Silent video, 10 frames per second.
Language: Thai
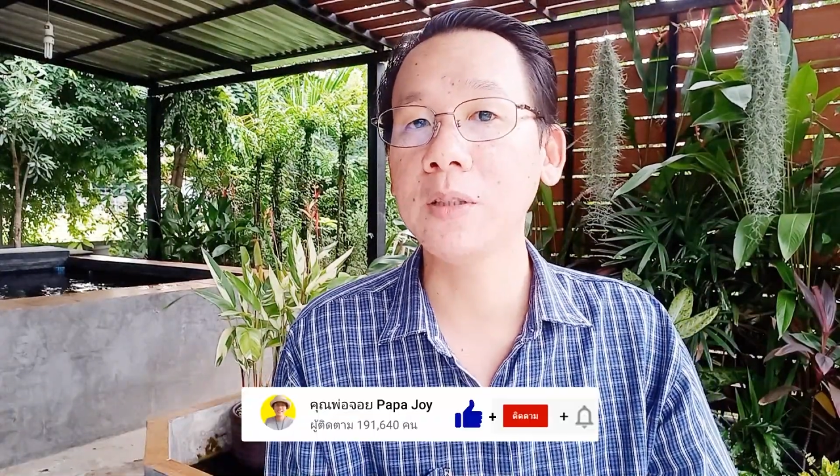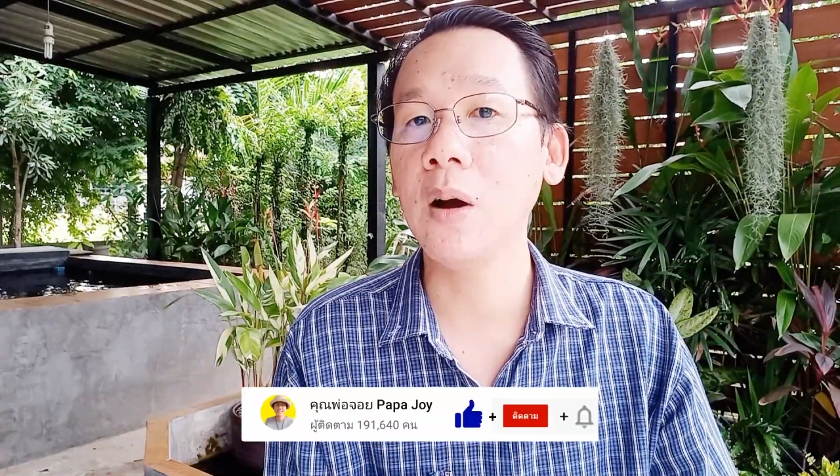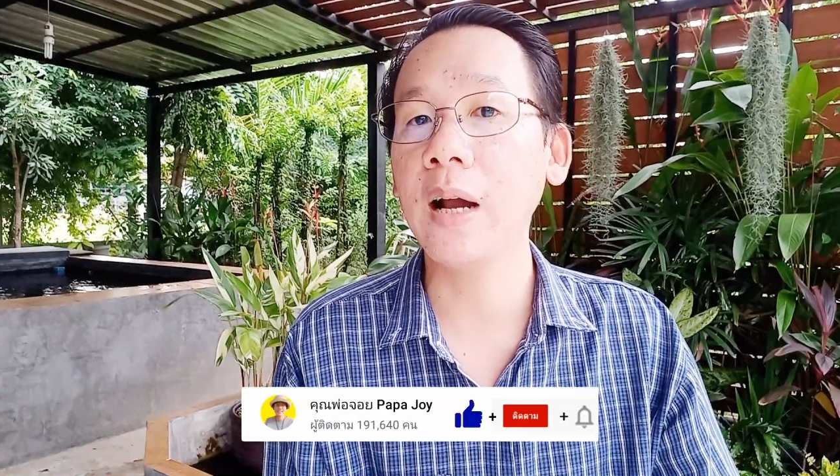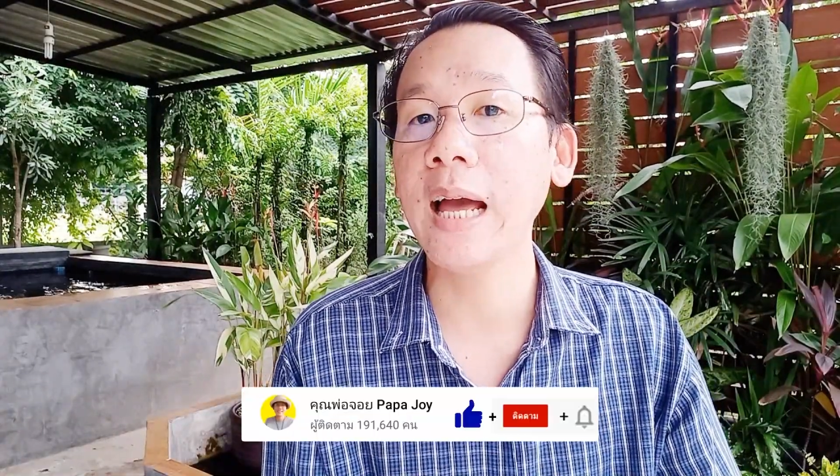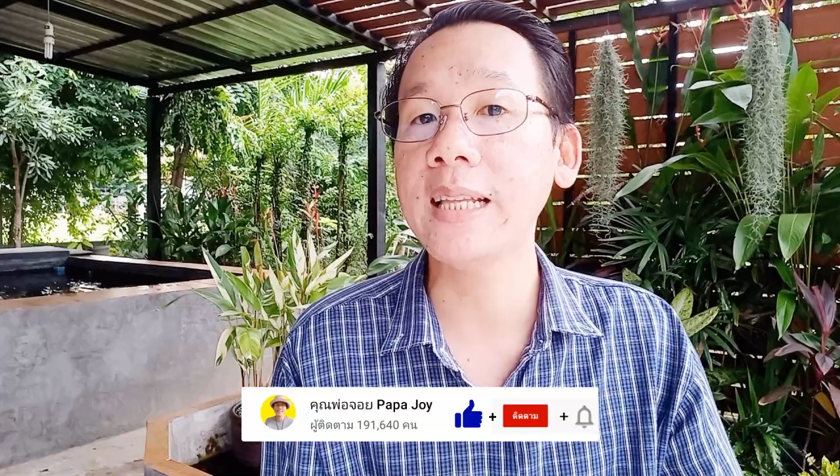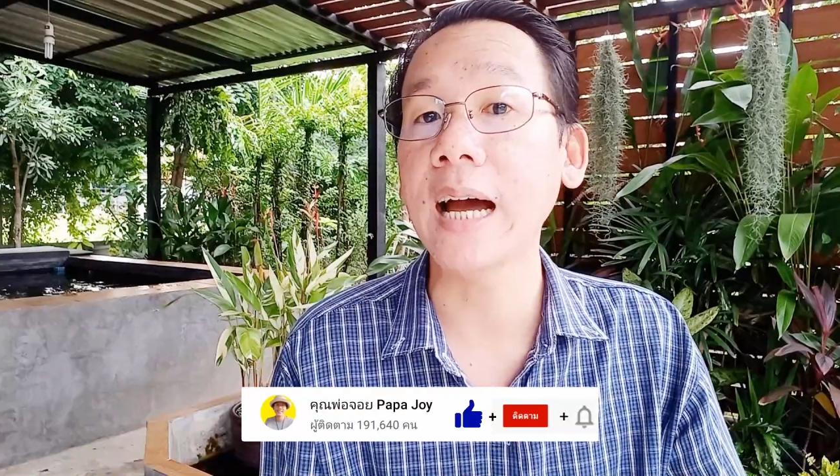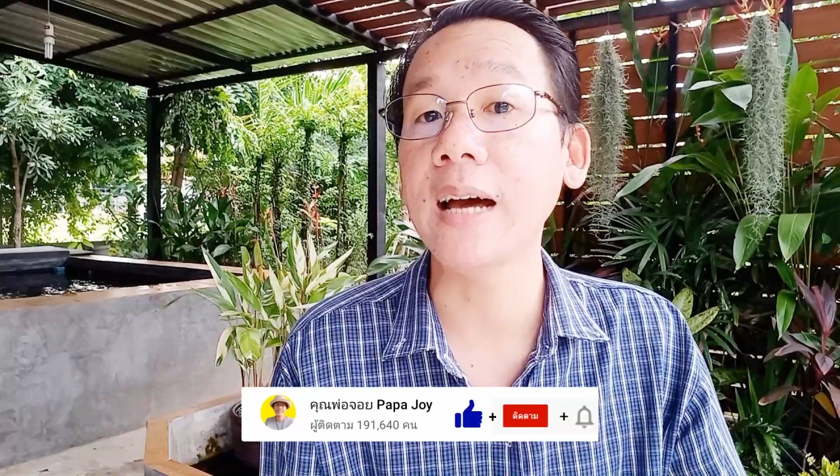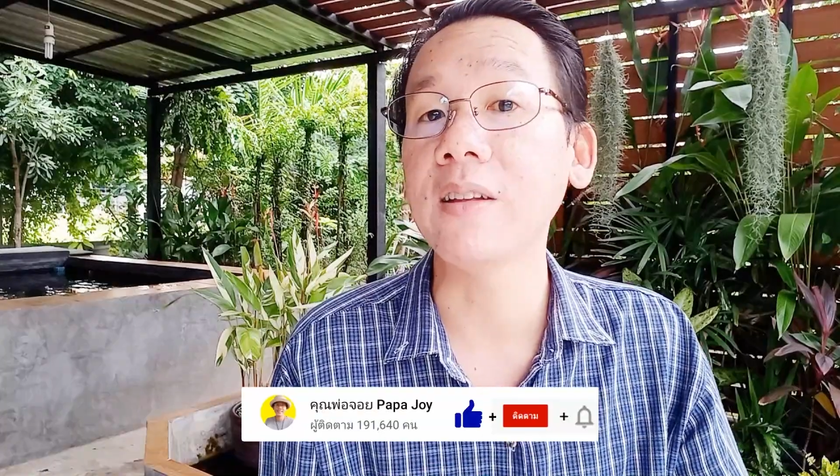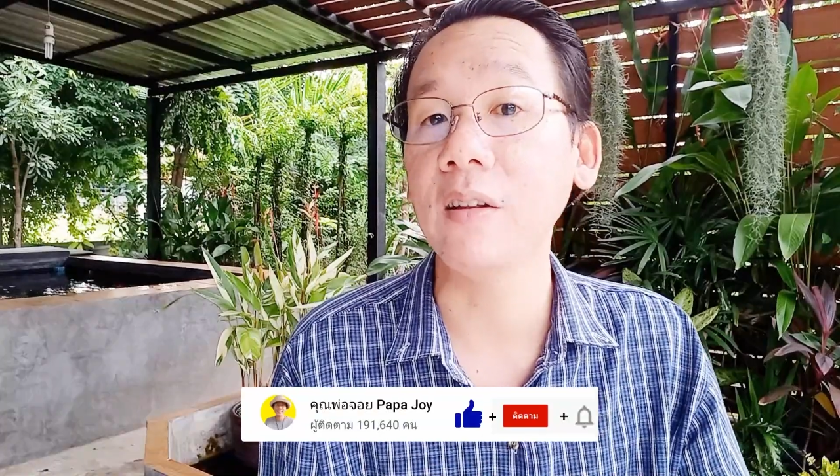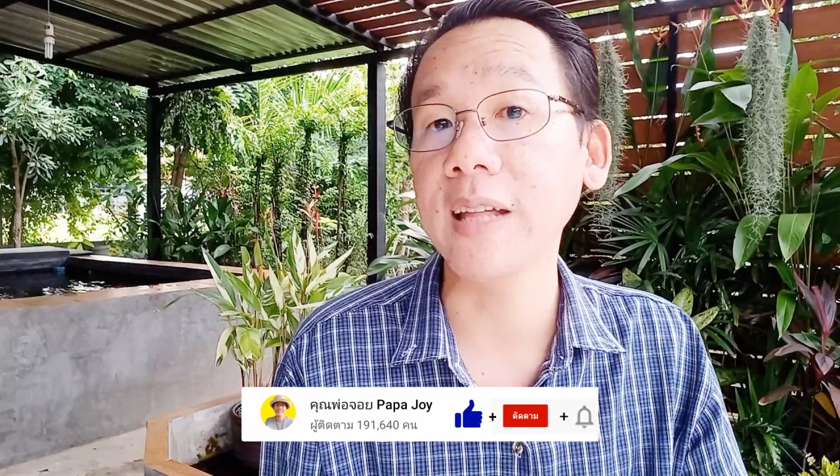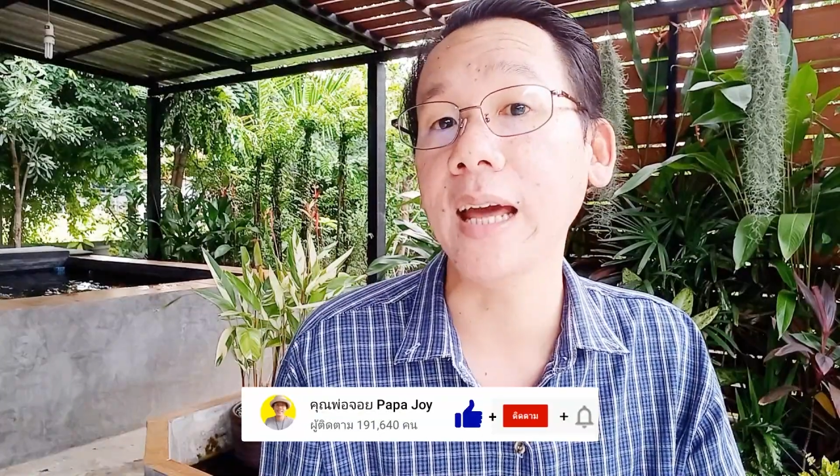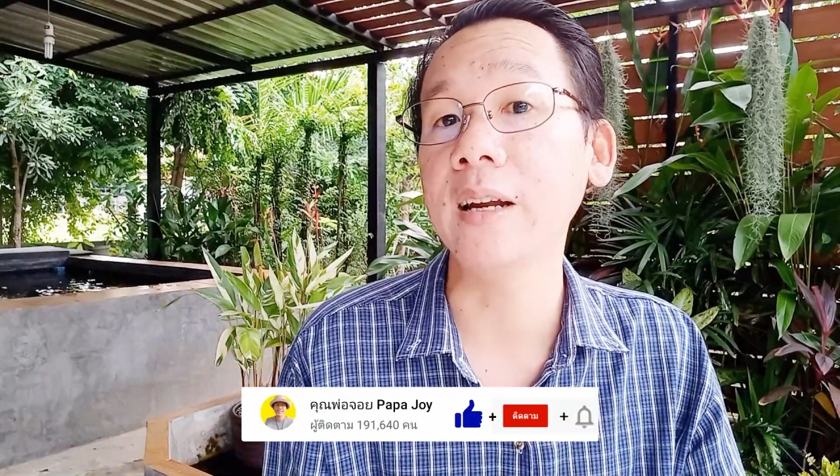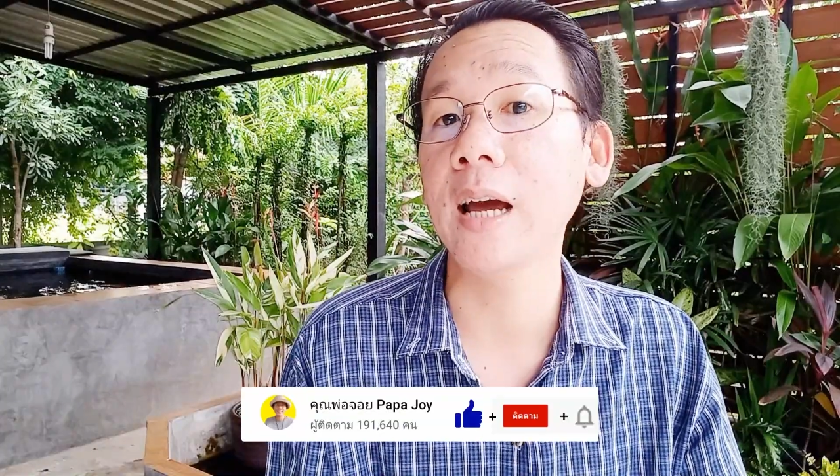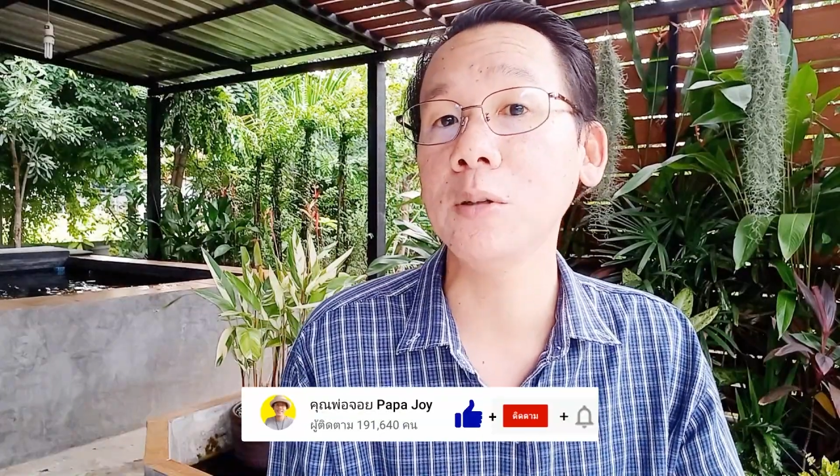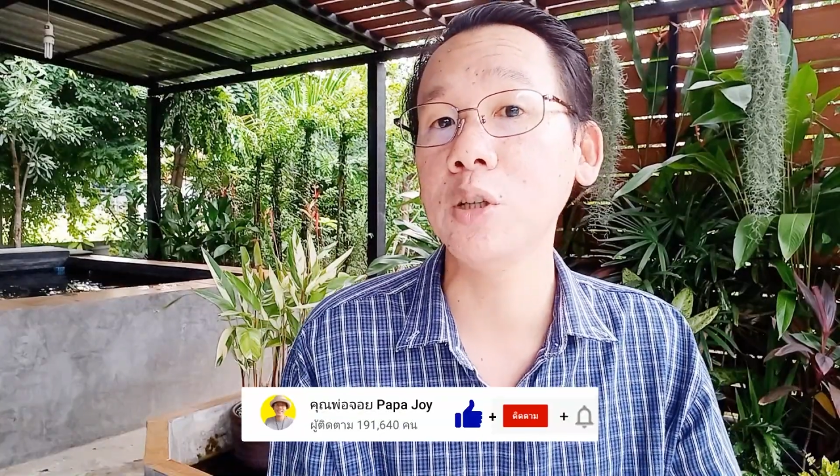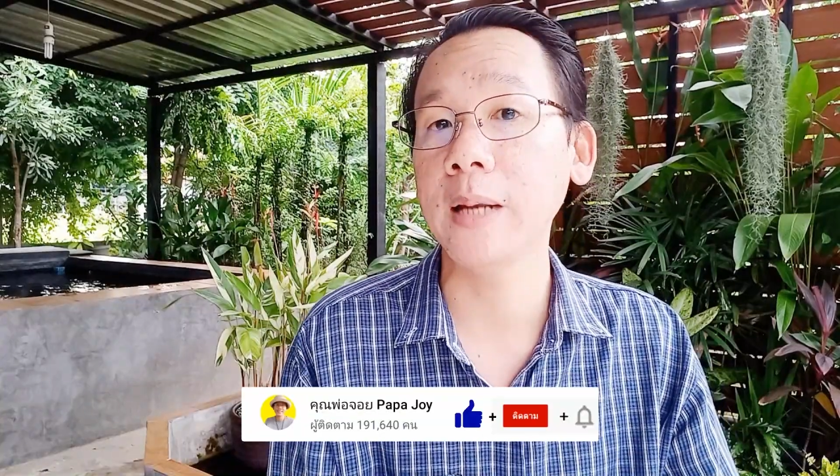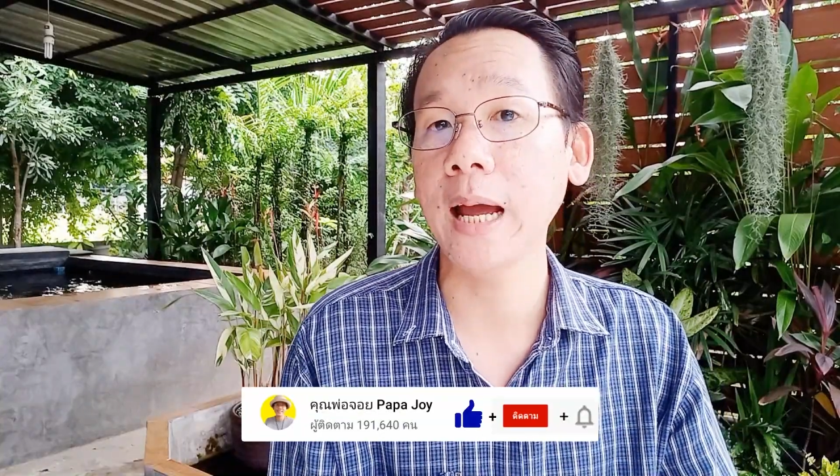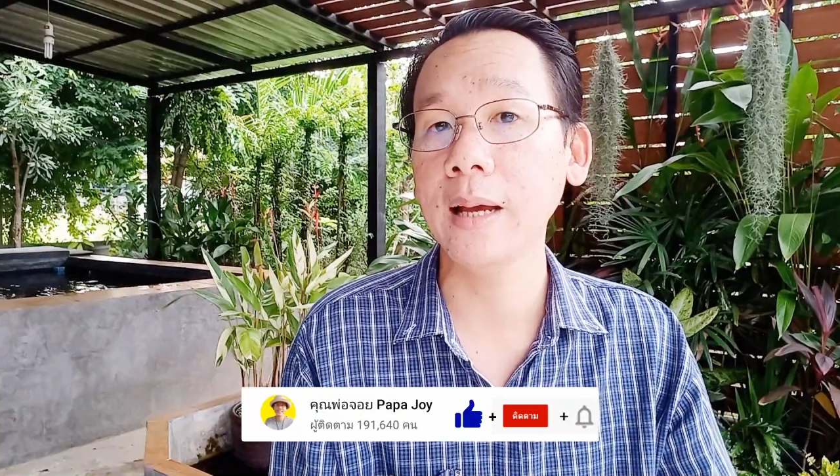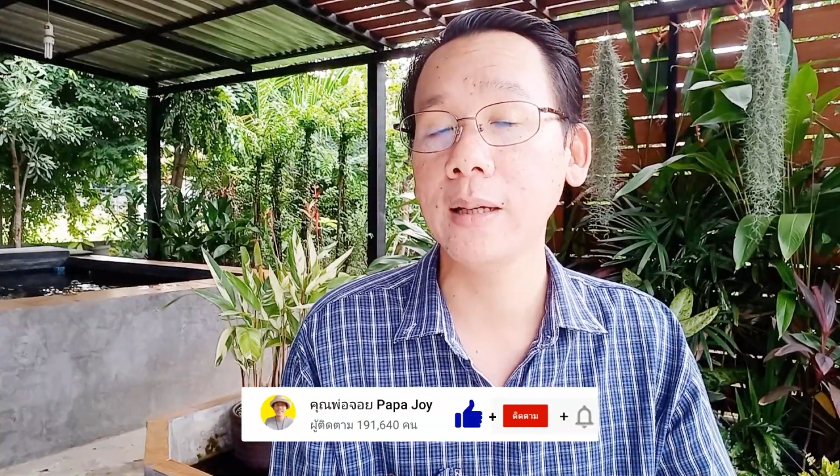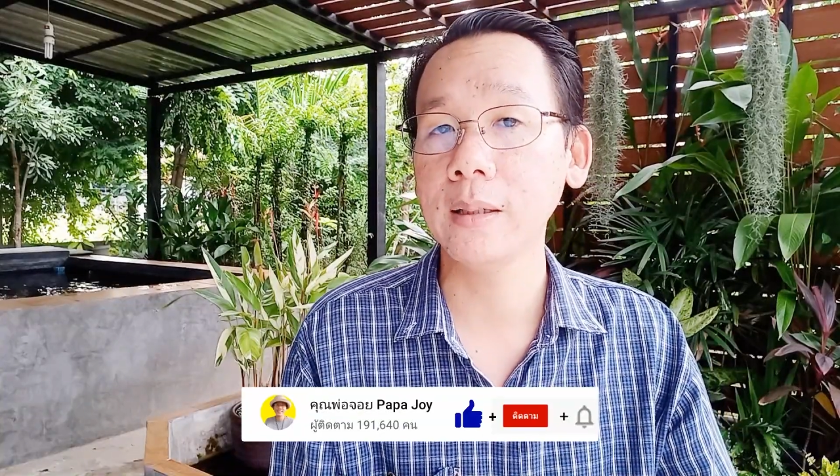ช่องใกล้จะสองแสนแล้วนะผู้ชมนะ